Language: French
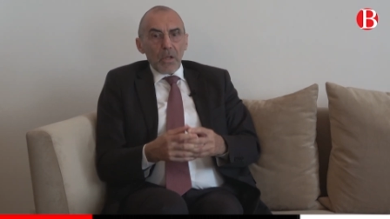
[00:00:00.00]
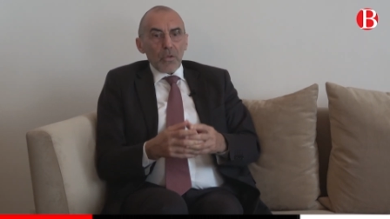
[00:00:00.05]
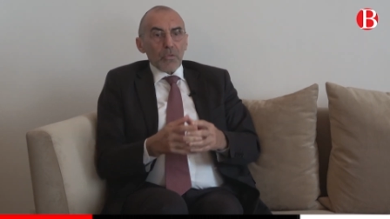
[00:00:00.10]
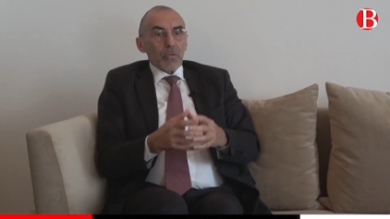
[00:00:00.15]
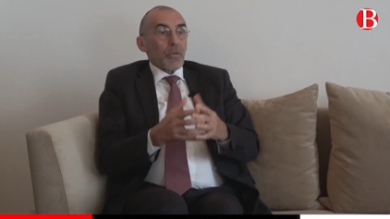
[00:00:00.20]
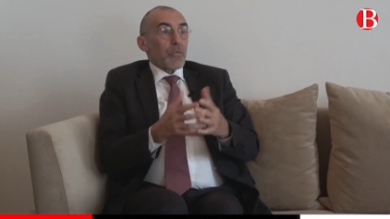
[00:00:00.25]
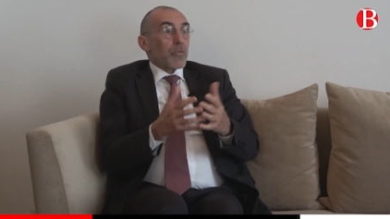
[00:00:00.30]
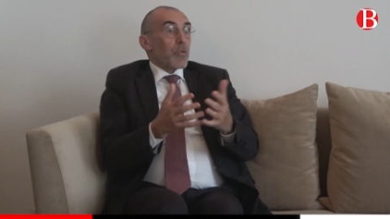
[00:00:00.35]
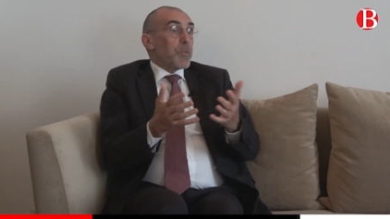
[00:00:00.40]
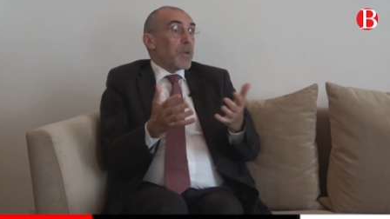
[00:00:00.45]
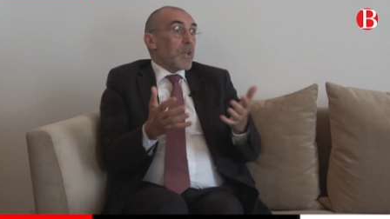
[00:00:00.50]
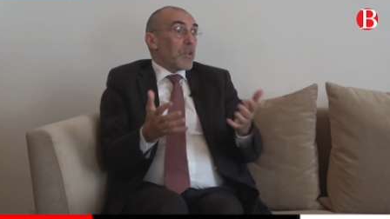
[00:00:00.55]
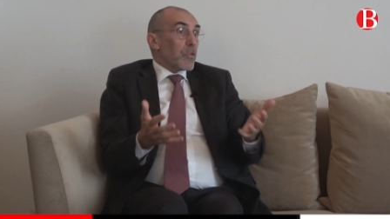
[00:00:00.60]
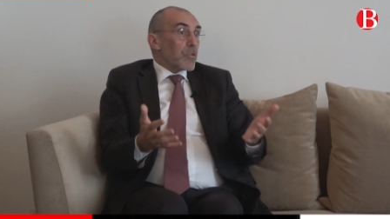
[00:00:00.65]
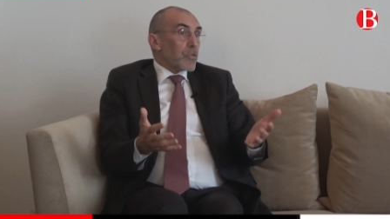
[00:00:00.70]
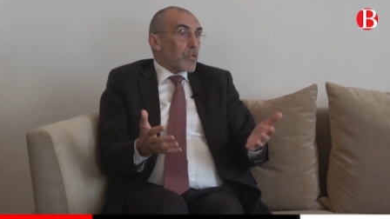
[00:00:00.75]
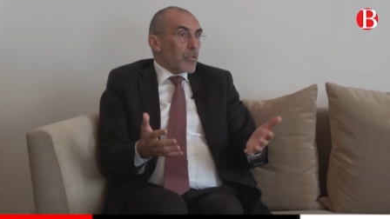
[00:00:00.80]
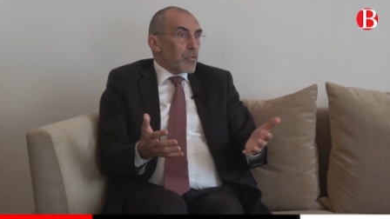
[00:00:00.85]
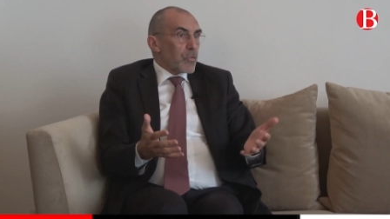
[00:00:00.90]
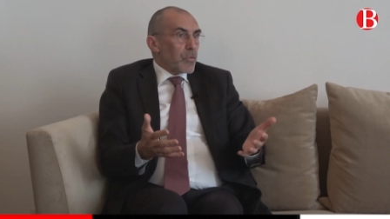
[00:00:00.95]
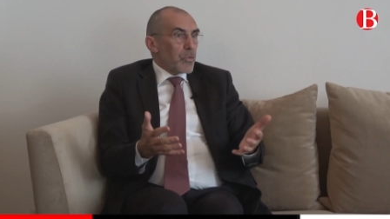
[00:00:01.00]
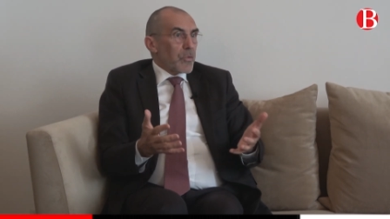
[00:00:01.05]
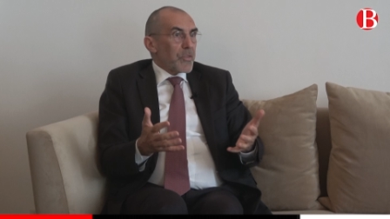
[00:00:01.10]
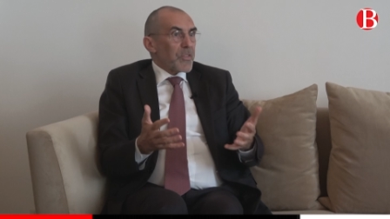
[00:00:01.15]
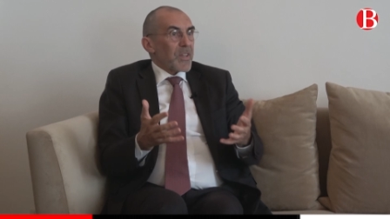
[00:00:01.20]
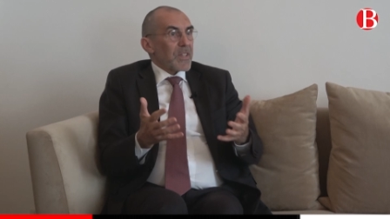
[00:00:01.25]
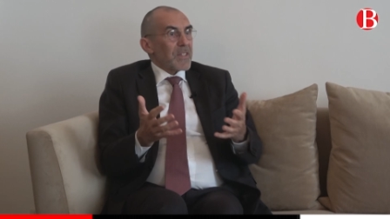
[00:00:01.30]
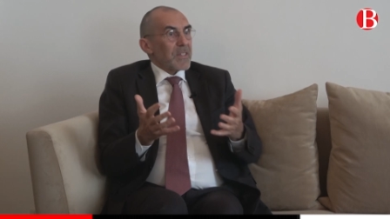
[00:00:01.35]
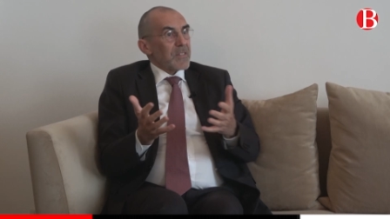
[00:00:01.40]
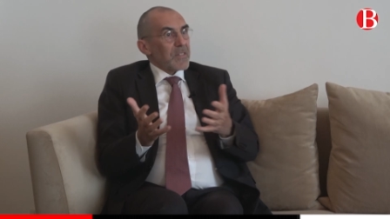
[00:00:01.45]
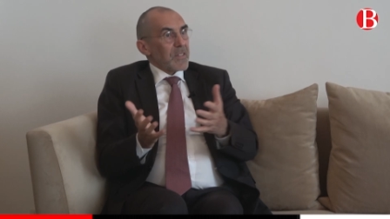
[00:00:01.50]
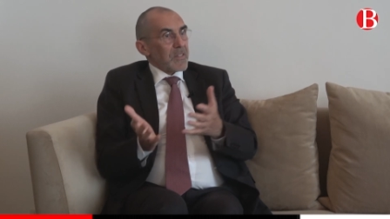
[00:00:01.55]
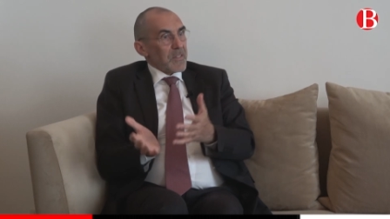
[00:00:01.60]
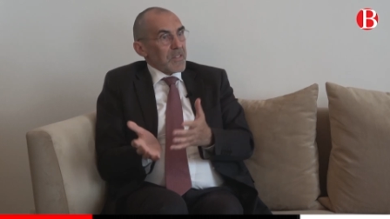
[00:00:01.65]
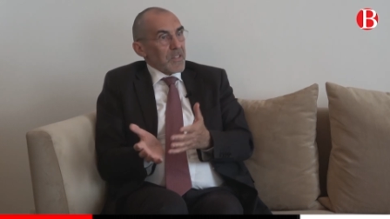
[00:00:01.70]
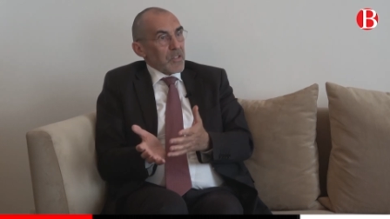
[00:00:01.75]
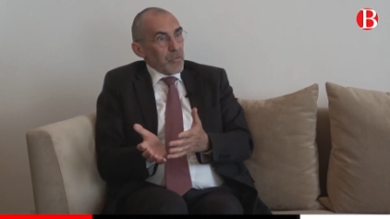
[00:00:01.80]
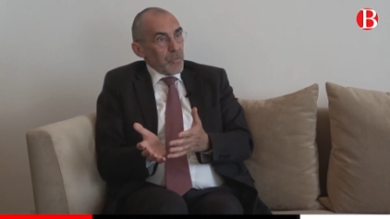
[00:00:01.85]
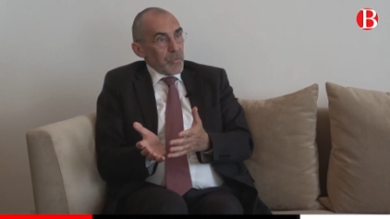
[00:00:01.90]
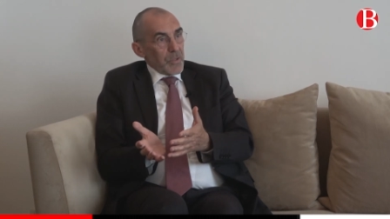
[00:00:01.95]
Sauf que bien entendu, ça
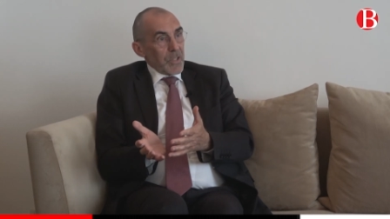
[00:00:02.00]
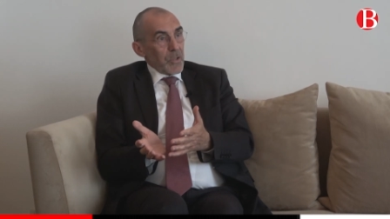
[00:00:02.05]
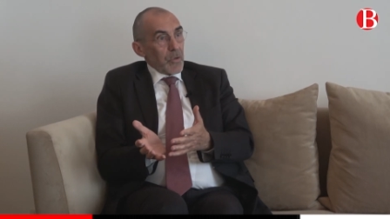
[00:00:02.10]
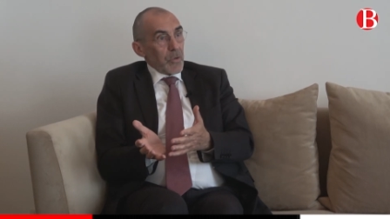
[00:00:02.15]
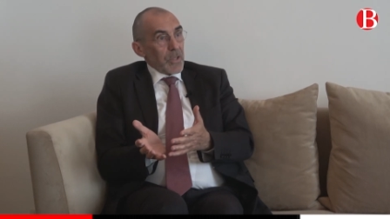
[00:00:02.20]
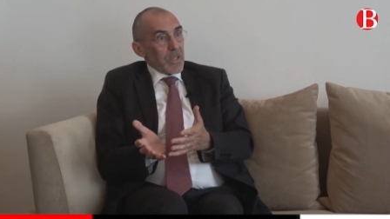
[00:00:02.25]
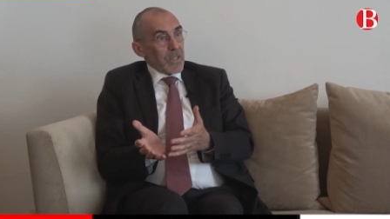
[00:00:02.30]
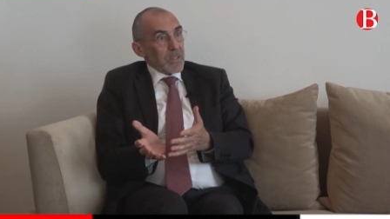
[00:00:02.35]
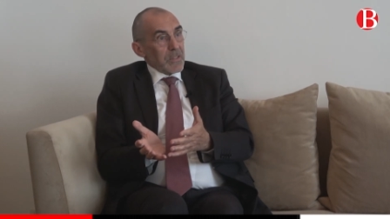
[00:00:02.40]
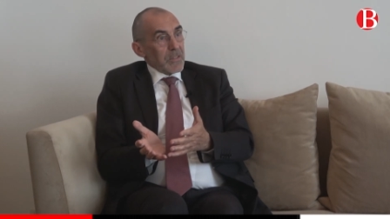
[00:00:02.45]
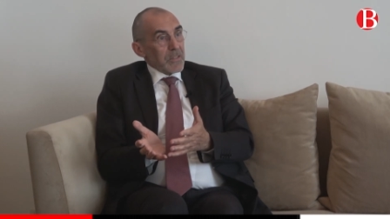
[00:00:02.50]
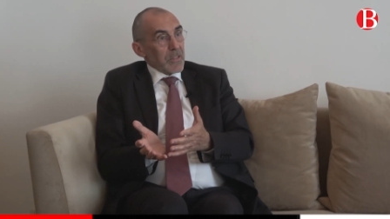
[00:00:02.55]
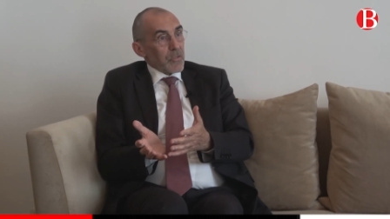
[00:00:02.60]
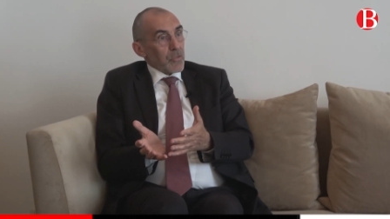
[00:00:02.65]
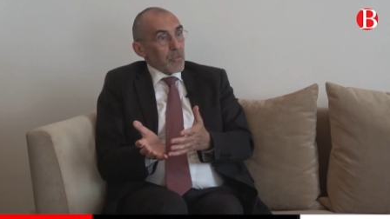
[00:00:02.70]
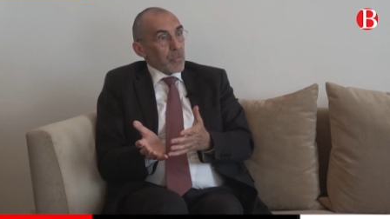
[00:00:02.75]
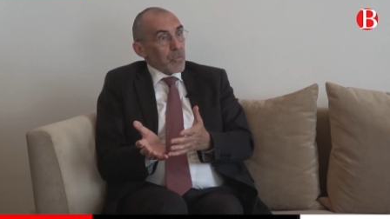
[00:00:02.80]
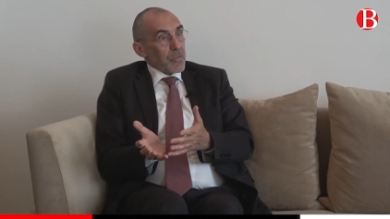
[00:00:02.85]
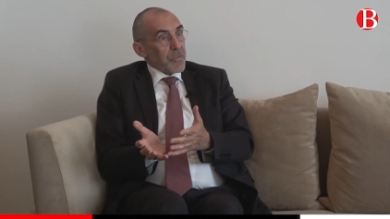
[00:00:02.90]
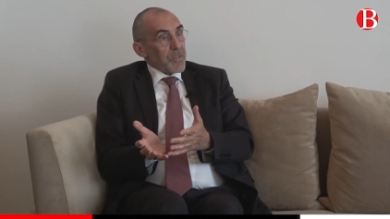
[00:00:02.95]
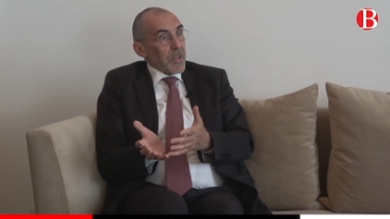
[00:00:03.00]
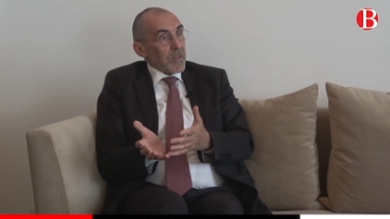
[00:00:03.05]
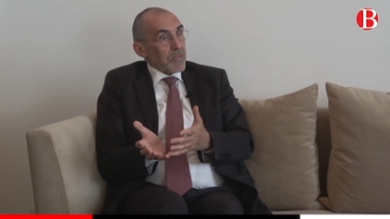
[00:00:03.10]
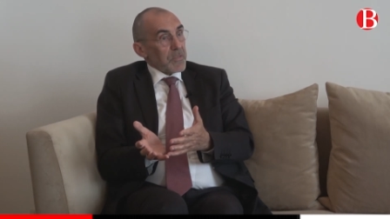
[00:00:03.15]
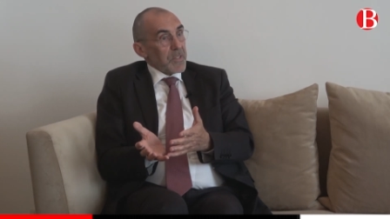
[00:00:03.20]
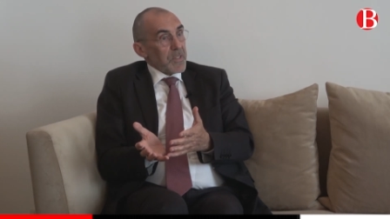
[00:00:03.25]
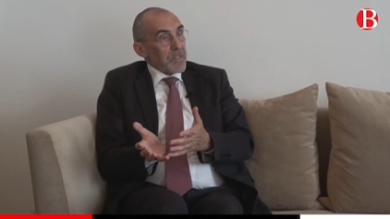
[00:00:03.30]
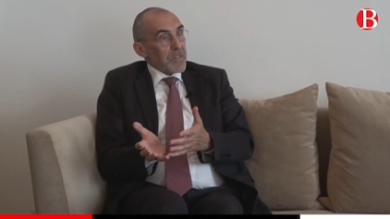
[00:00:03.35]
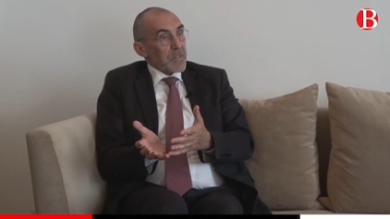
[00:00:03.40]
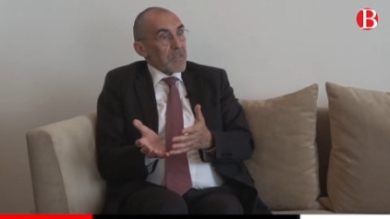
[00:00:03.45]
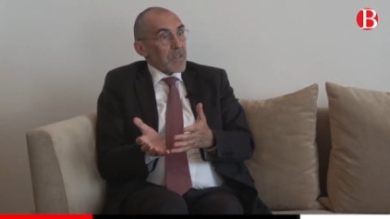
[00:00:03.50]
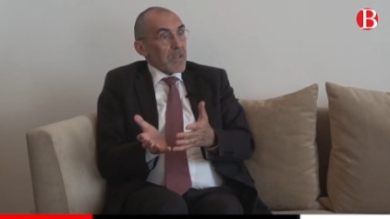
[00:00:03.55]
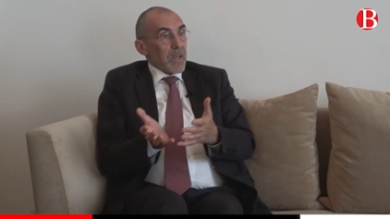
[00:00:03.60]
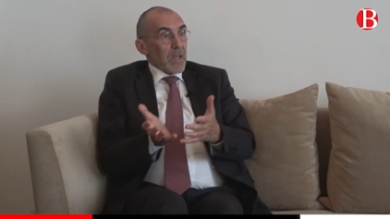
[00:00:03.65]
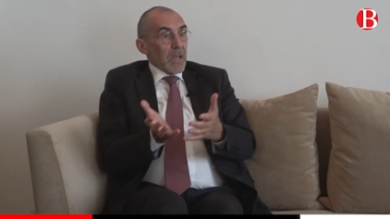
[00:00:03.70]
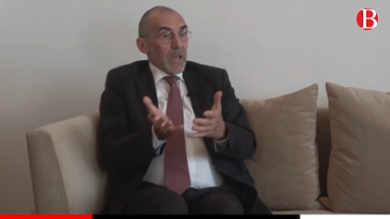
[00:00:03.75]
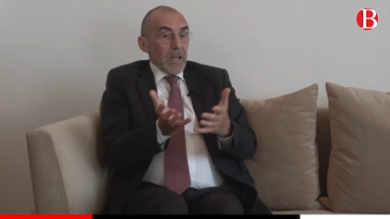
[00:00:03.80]
nécessite une réorganisation du service